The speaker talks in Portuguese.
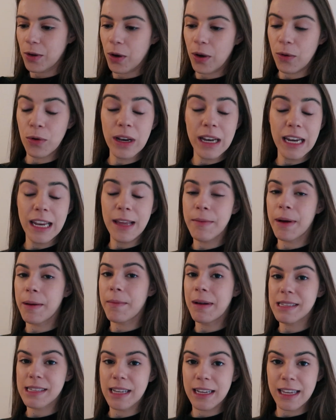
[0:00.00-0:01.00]
o clima é
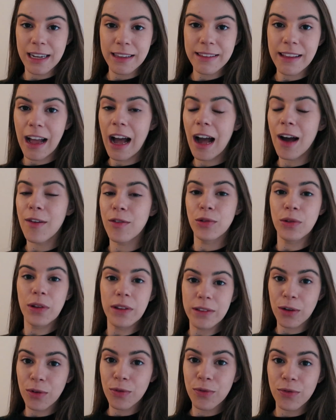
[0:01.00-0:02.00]
mais agradável, não
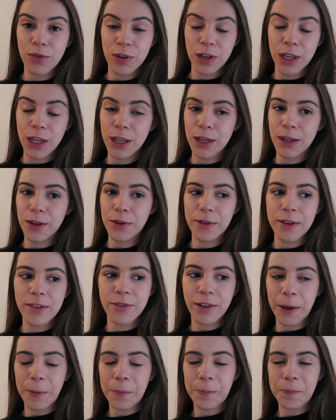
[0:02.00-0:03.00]
é tão frio,
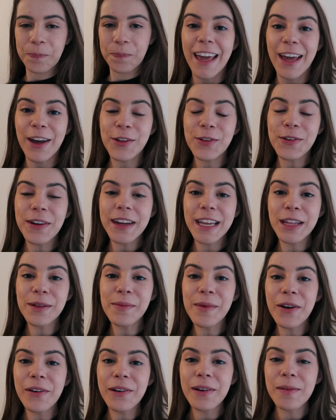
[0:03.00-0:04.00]
enfim. Eu tô aqui no
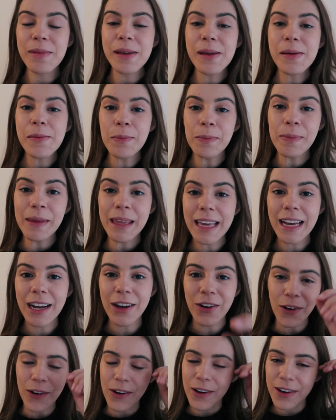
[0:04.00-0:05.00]
meu Airbnb
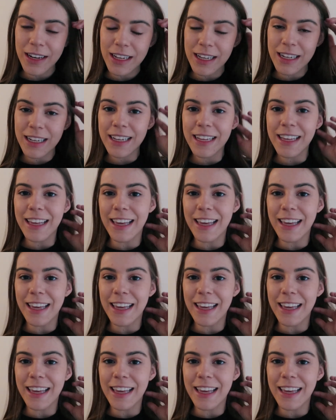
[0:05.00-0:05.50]
agora,